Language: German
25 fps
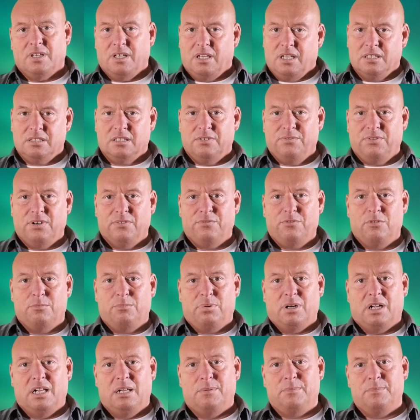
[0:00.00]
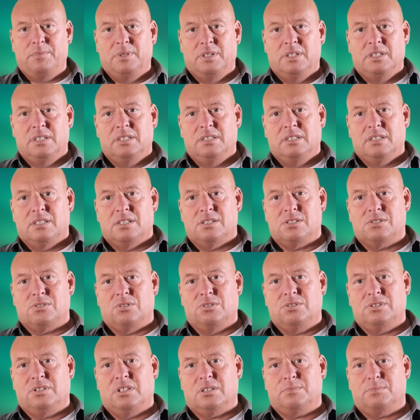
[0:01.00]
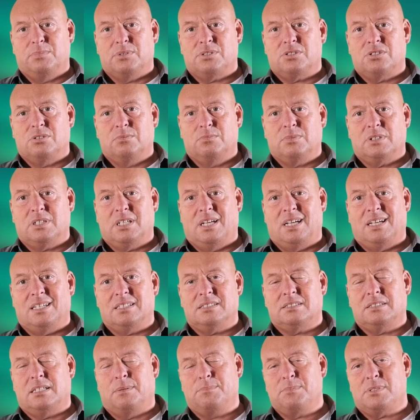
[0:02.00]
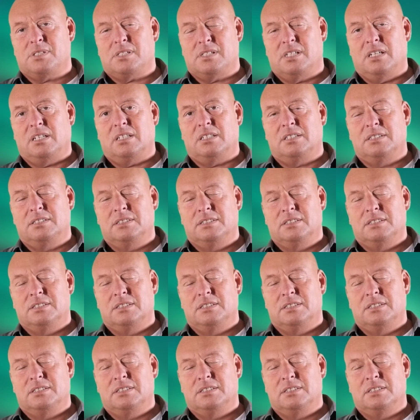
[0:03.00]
angefangen vom Palmsonntag bis zum Kar-Samstag,